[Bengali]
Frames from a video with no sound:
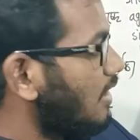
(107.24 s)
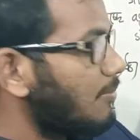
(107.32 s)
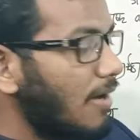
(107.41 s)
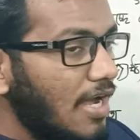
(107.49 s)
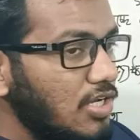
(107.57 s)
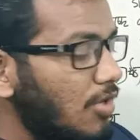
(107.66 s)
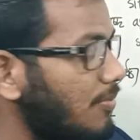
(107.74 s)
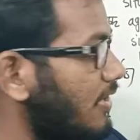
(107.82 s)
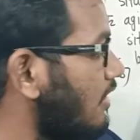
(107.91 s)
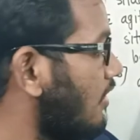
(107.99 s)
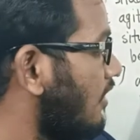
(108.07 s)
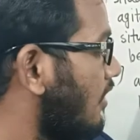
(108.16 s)
বা তার ভাই হবে
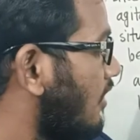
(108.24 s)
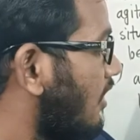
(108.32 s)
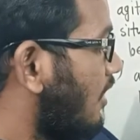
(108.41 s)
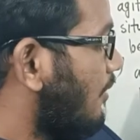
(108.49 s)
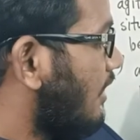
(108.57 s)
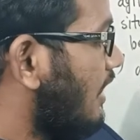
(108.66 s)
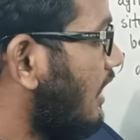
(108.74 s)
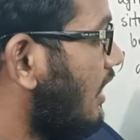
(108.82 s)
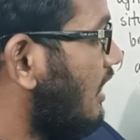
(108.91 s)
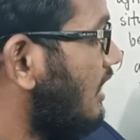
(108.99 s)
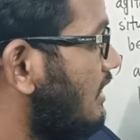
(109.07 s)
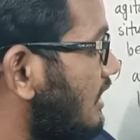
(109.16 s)
এবং
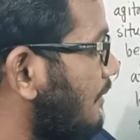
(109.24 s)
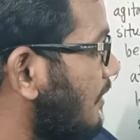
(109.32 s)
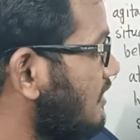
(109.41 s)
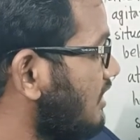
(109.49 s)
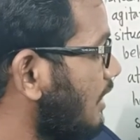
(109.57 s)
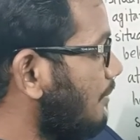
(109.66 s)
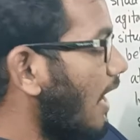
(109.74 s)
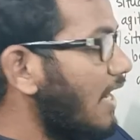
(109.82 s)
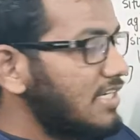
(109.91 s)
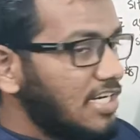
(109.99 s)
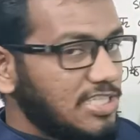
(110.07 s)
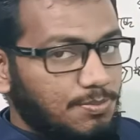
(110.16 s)
এখানে এই যে এই পাশে তার
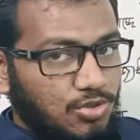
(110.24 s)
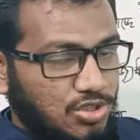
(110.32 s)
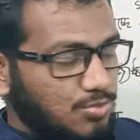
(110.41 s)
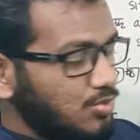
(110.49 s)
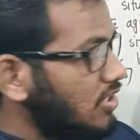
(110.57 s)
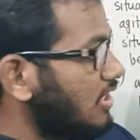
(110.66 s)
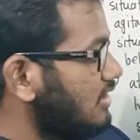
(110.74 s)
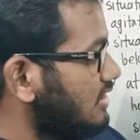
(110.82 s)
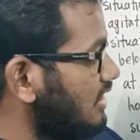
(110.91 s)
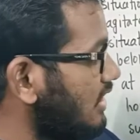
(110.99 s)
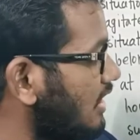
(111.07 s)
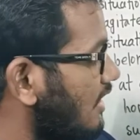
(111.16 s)
ভাইটা স্পষ্ট বোঝা
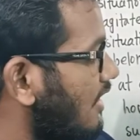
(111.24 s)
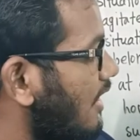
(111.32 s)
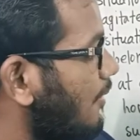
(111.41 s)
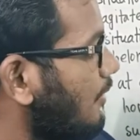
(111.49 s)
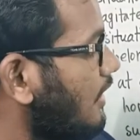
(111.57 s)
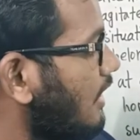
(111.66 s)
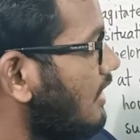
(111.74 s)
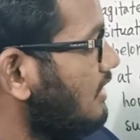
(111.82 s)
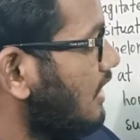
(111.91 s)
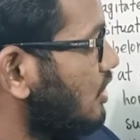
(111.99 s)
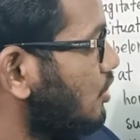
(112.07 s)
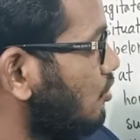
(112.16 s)
যাচ্ছে এবং এখানে
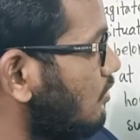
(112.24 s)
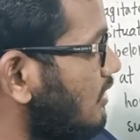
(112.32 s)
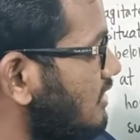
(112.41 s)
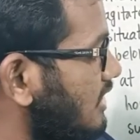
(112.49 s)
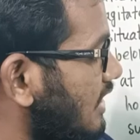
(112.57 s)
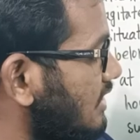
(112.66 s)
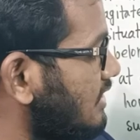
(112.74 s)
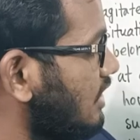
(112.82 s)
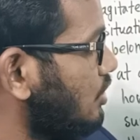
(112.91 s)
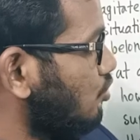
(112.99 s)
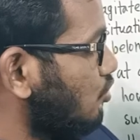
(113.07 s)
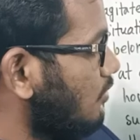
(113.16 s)
তার ছোট শেখ
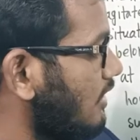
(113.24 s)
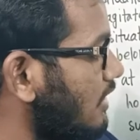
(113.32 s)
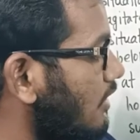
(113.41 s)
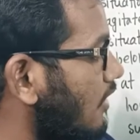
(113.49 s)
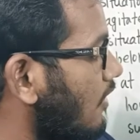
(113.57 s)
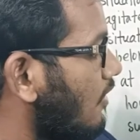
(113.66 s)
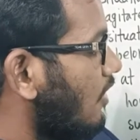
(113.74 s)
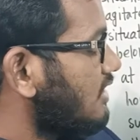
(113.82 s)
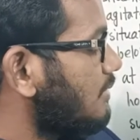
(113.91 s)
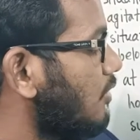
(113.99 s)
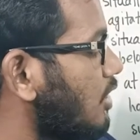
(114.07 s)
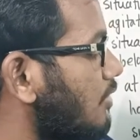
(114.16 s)
হাসিনার ছোট ভাই
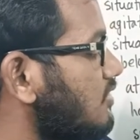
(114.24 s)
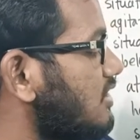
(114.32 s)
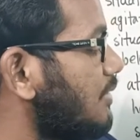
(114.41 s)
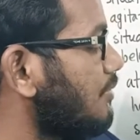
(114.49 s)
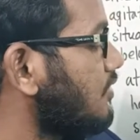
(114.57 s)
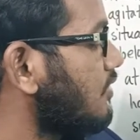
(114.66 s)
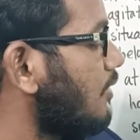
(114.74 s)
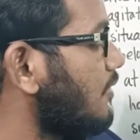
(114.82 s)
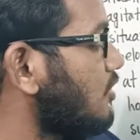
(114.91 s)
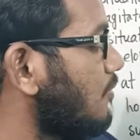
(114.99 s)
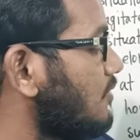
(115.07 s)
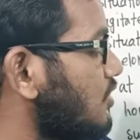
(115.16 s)
অর্থাৎ বঙ্গবন্ধু শেখ মুজিবুর
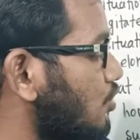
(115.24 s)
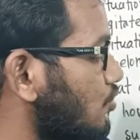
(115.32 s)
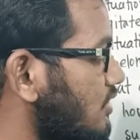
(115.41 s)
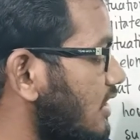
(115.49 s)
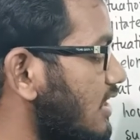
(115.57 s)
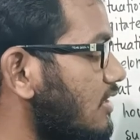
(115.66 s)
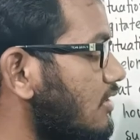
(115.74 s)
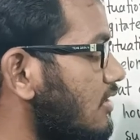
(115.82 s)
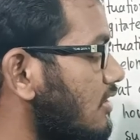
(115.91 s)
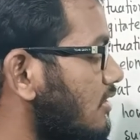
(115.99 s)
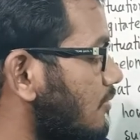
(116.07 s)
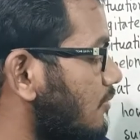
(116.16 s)
রহমান সবচেয়ে ছোট ছেলে
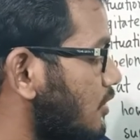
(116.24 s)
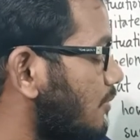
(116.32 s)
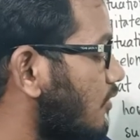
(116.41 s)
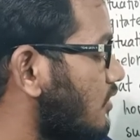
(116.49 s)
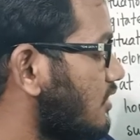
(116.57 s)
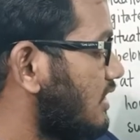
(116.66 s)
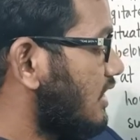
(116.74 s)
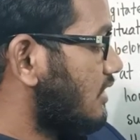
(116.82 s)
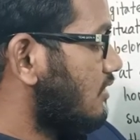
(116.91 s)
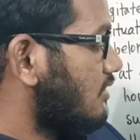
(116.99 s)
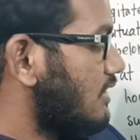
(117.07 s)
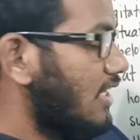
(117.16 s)
সম্ভবত শেখ
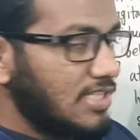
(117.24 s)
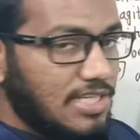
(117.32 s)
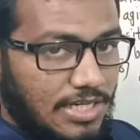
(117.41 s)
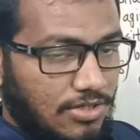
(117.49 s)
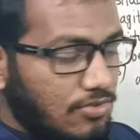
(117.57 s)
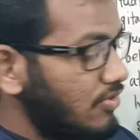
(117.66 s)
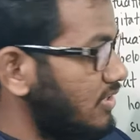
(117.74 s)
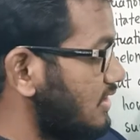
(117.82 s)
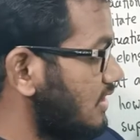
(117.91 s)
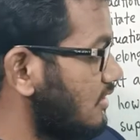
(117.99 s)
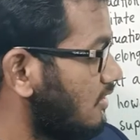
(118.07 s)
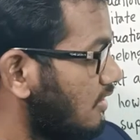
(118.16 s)
রাসেল এখানে
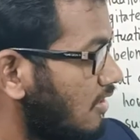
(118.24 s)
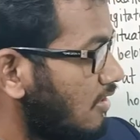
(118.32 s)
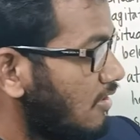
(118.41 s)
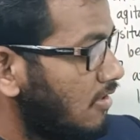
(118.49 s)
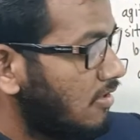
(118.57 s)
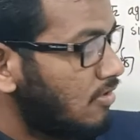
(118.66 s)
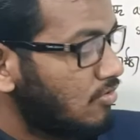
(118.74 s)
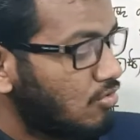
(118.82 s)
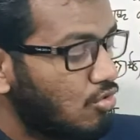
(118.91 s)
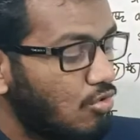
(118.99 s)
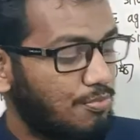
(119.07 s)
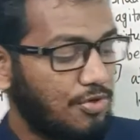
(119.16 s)
রয়েছে
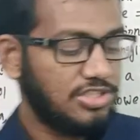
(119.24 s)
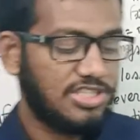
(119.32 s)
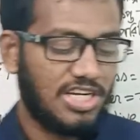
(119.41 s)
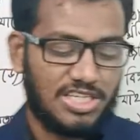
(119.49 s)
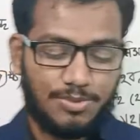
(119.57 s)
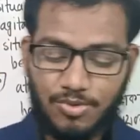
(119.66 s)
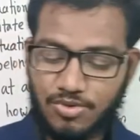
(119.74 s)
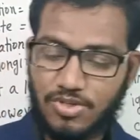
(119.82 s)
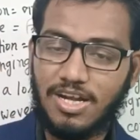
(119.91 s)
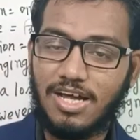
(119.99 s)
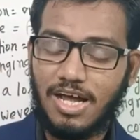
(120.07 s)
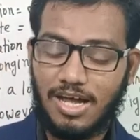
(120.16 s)
তো প্রিয় শিক্ষার্থী
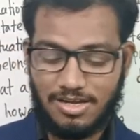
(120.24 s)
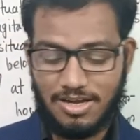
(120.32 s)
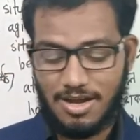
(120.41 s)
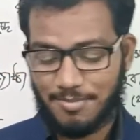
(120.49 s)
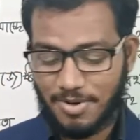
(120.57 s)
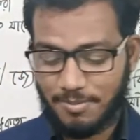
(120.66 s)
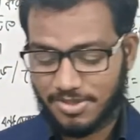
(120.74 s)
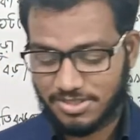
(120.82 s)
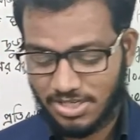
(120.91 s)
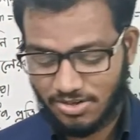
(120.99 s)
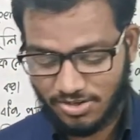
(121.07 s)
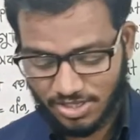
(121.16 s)
বন্ধুরা আমরা
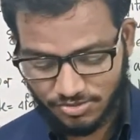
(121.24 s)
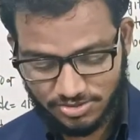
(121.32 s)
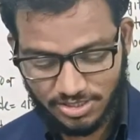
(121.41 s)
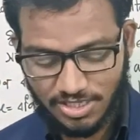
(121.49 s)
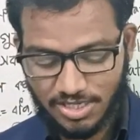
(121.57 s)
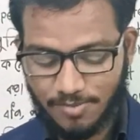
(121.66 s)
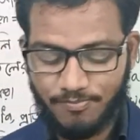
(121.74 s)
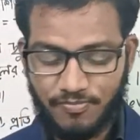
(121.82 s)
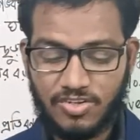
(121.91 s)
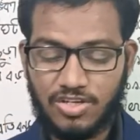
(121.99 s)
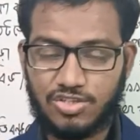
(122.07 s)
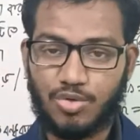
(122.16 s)
মাসাল্লাহ অনেক কিছু জানলাম
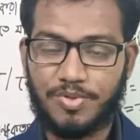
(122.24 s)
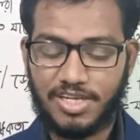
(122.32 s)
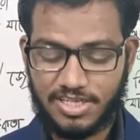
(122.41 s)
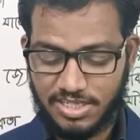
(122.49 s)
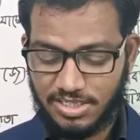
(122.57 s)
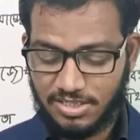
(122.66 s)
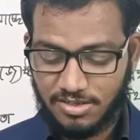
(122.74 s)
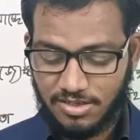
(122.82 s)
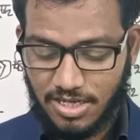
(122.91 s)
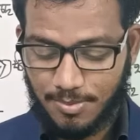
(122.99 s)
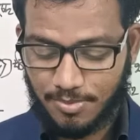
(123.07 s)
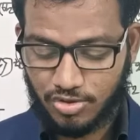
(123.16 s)
ছবি দেখে
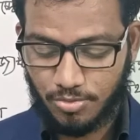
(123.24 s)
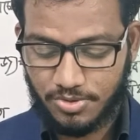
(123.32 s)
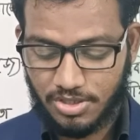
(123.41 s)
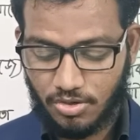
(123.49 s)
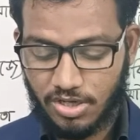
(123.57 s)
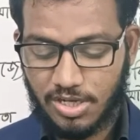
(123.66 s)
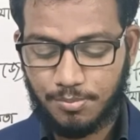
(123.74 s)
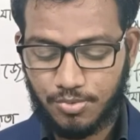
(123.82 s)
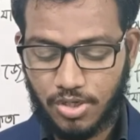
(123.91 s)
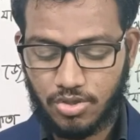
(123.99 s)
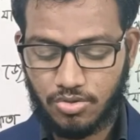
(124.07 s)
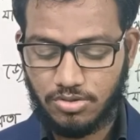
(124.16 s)
এবং ছবিটি অনেক
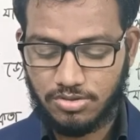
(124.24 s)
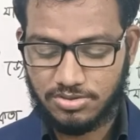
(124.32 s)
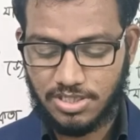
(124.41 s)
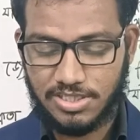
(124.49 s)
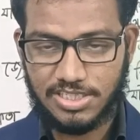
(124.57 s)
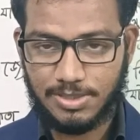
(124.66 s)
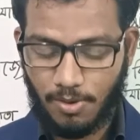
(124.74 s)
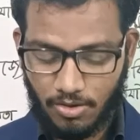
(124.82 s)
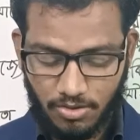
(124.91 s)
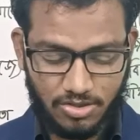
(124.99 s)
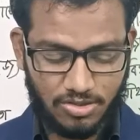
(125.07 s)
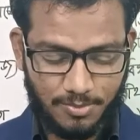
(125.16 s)
পুরাতন যা দেখে
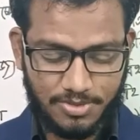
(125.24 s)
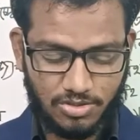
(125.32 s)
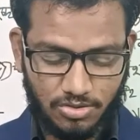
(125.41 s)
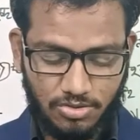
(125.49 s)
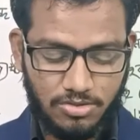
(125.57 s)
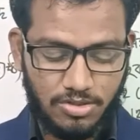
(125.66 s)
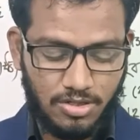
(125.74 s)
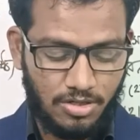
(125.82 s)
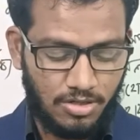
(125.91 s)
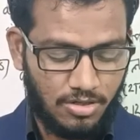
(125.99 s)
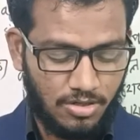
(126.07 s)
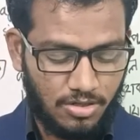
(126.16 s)
ভালো লাগলো আমাদেরও
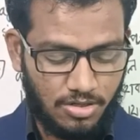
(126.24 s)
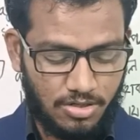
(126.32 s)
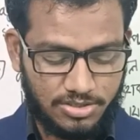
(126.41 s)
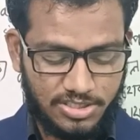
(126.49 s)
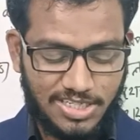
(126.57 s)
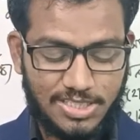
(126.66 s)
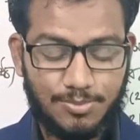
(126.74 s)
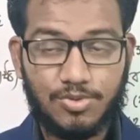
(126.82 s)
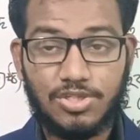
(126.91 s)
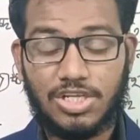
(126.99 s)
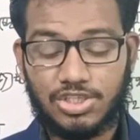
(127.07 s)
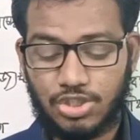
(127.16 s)
শিক্ষার্থী
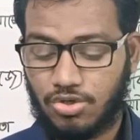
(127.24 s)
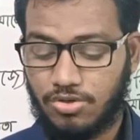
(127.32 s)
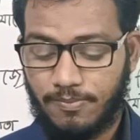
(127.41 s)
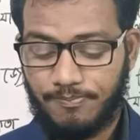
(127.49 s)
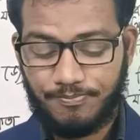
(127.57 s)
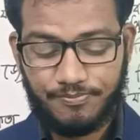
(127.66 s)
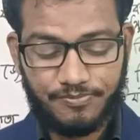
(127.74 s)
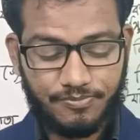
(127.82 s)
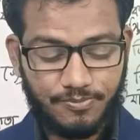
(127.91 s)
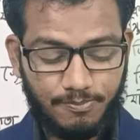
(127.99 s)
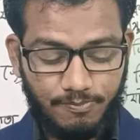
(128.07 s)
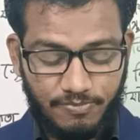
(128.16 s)
বন্ধুরা চলো
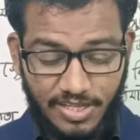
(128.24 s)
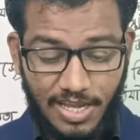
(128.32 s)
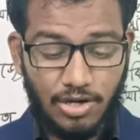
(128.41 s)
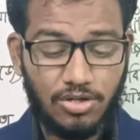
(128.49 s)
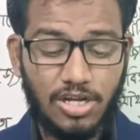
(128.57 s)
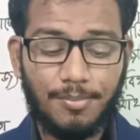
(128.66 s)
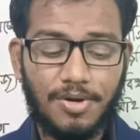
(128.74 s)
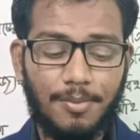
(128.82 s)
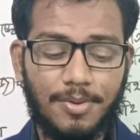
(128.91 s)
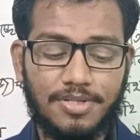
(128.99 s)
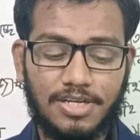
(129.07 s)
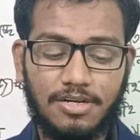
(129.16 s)
এখন আমরা
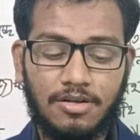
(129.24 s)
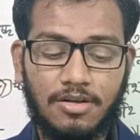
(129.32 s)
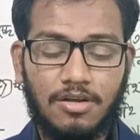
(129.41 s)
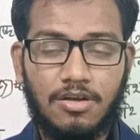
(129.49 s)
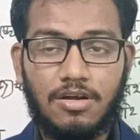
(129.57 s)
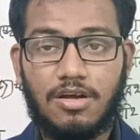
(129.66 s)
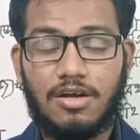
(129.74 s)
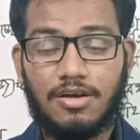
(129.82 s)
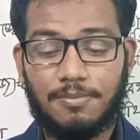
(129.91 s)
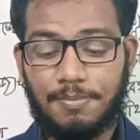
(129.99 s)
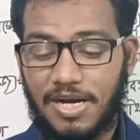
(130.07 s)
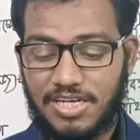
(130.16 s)
আমাদের
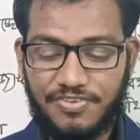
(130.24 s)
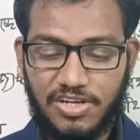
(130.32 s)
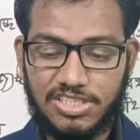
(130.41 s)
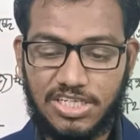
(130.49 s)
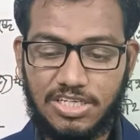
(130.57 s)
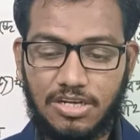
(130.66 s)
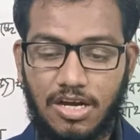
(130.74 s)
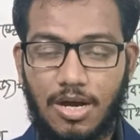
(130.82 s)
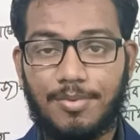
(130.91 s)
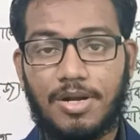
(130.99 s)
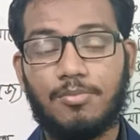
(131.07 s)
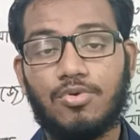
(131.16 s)
পাঠে ফিরে যাই
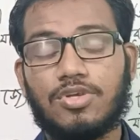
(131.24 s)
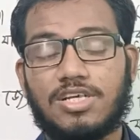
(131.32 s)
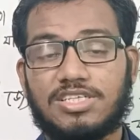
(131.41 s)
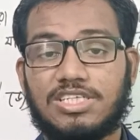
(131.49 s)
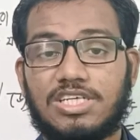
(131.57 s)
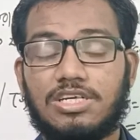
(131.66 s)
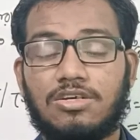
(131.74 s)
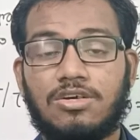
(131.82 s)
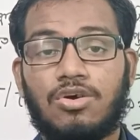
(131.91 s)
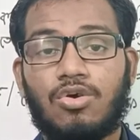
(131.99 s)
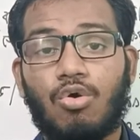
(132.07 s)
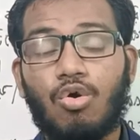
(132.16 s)
আমরা মূলত আজকে
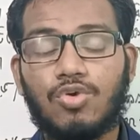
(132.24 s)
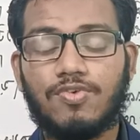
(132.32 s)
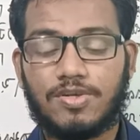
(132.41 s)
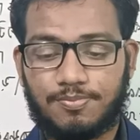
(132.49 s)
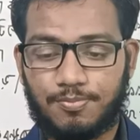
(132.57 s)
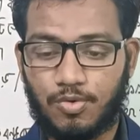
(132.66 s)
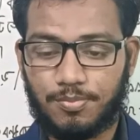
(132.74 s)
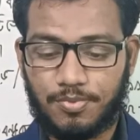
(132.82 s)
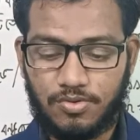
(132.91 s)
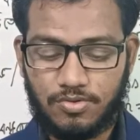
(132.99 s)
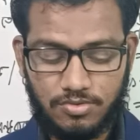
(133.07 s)
অনুবাদ পড়ব